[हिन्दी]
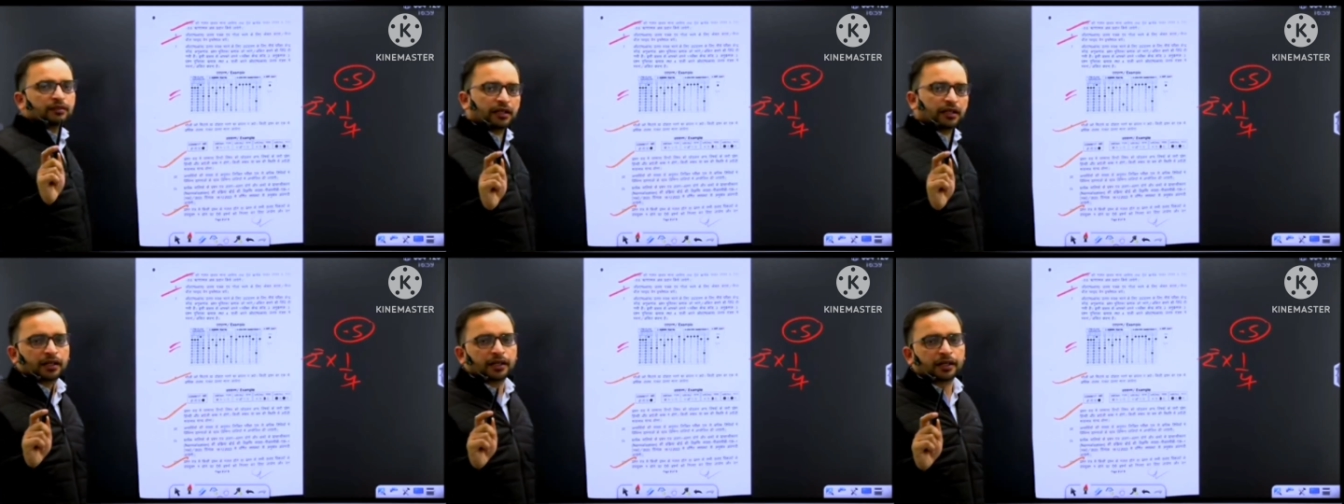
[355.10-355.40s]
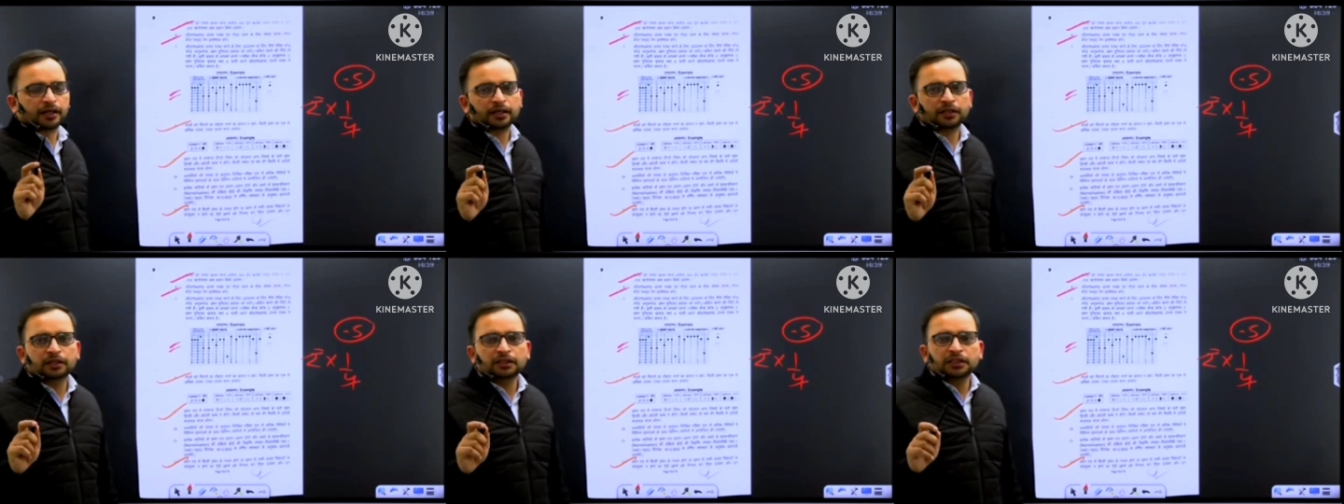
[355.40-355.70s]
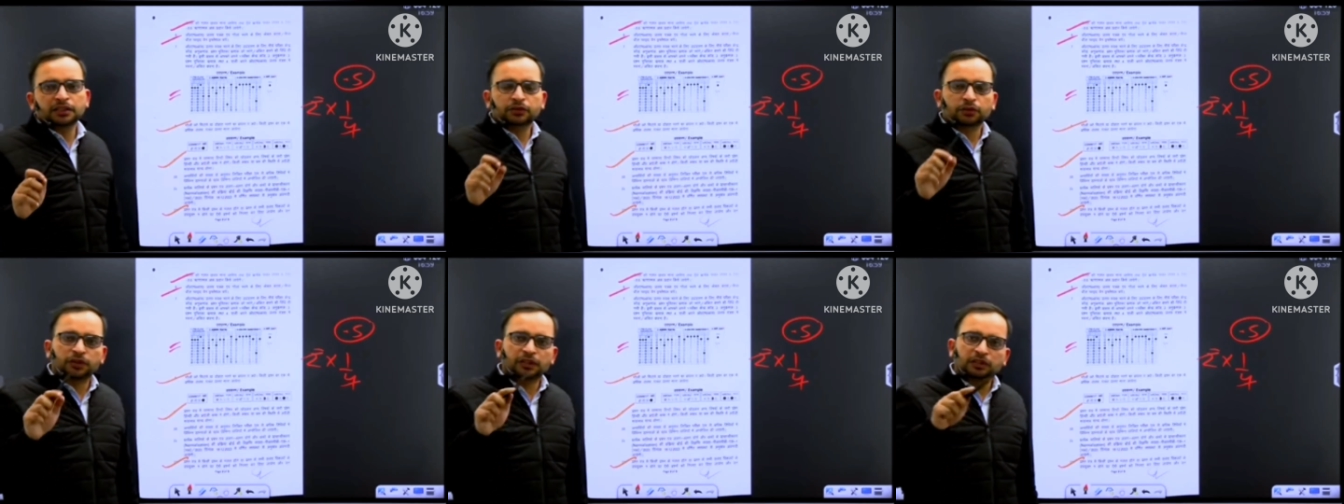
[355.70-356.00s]
प्रयास ना करें
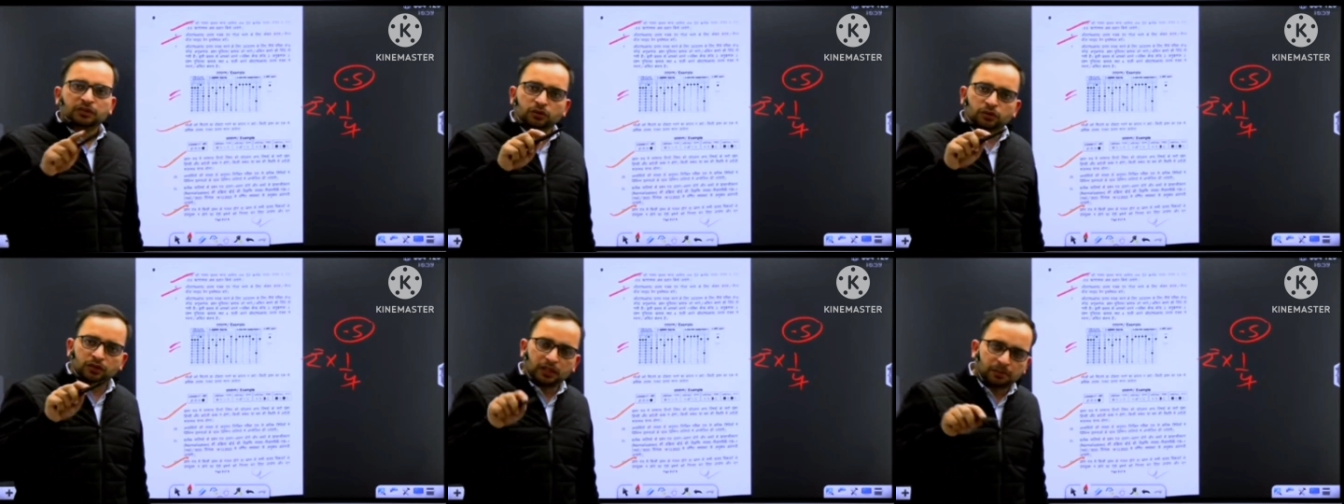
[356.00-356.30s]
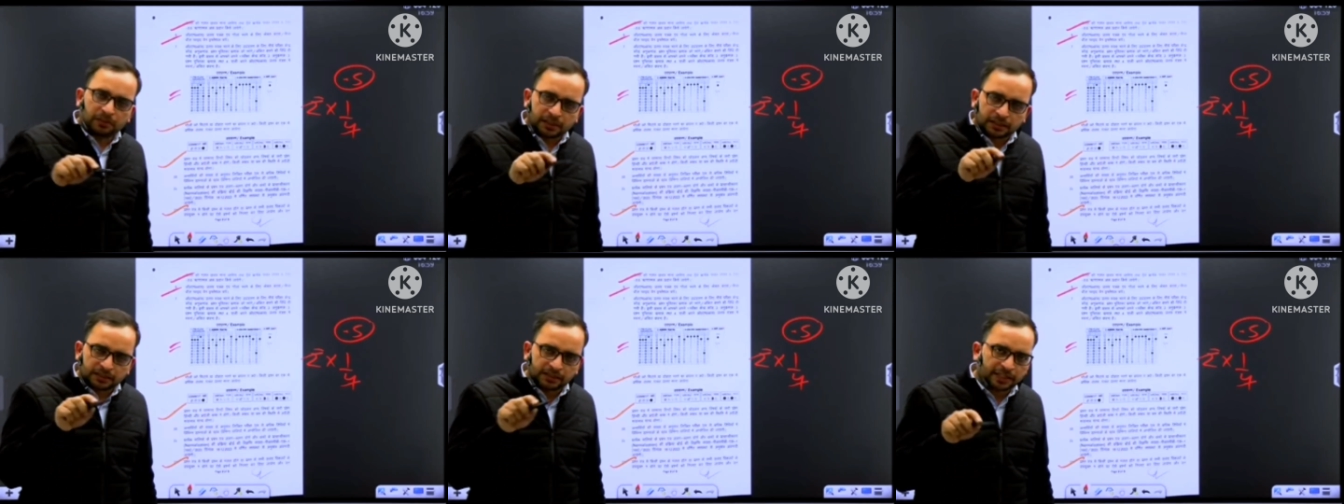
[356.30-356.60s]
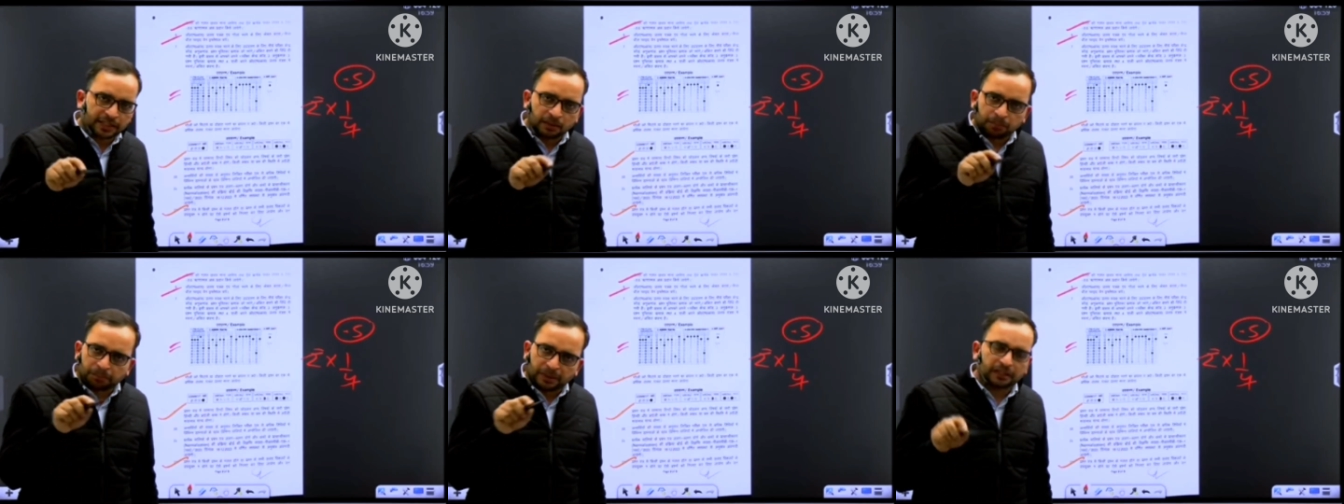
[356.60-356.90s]
क्योंकि गोला
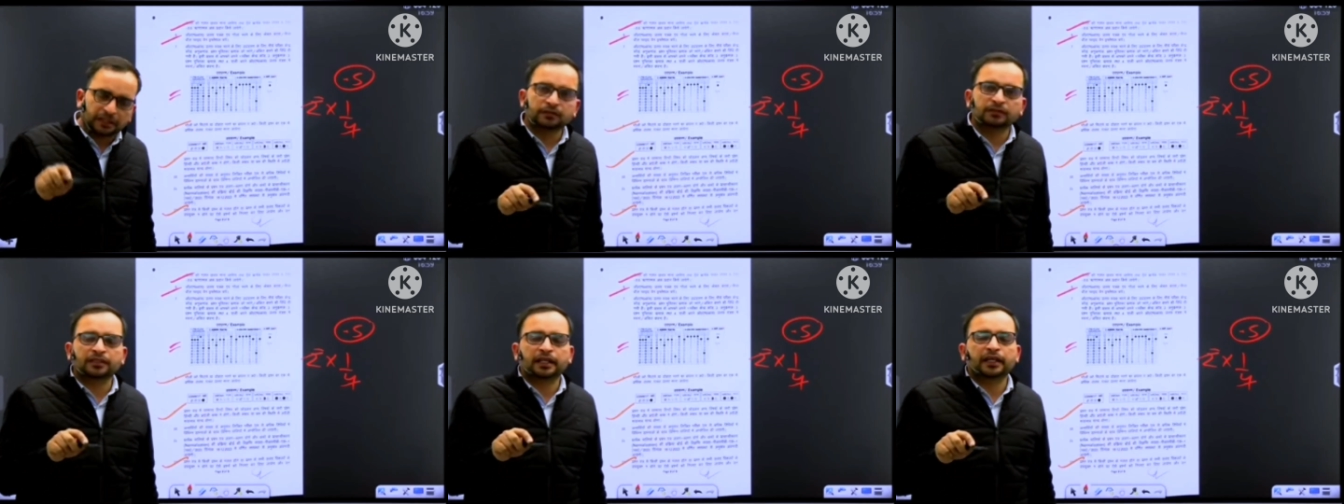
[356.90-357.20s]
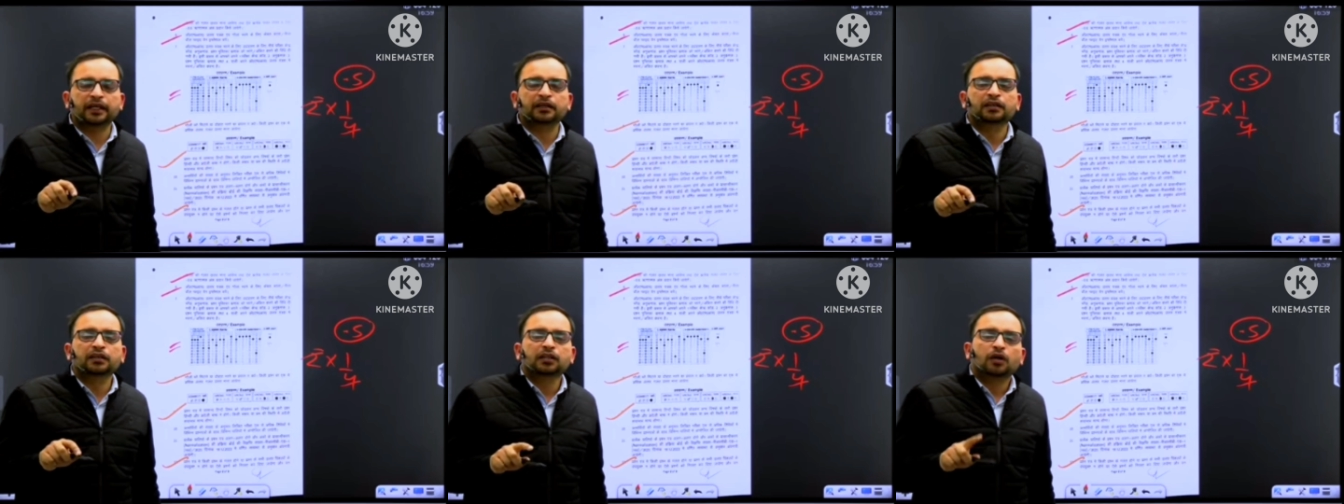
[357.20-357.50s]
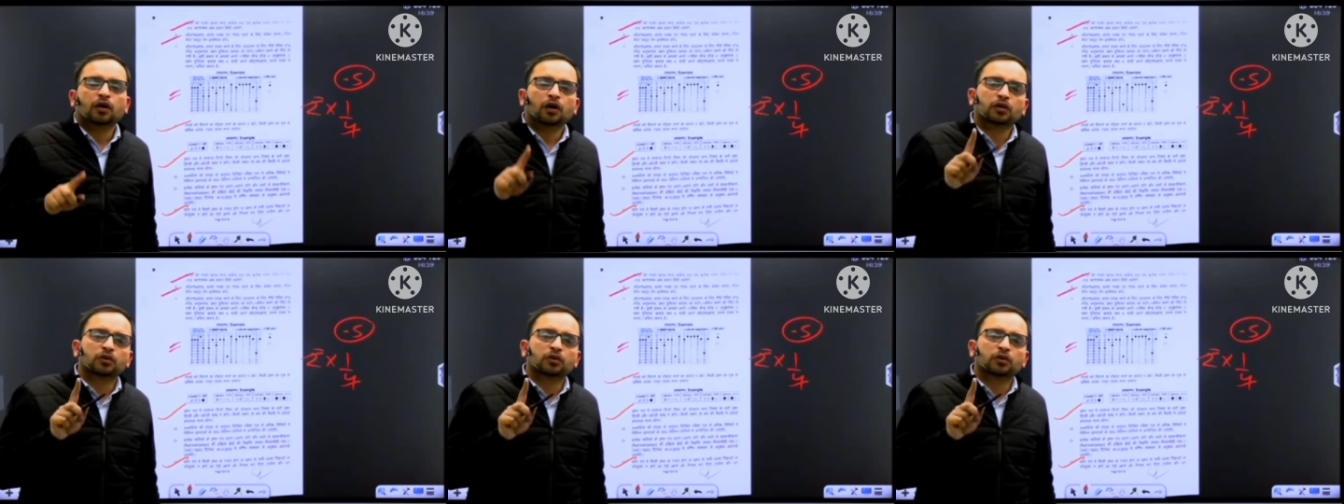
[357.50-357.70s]
भरा जाएगा पेन से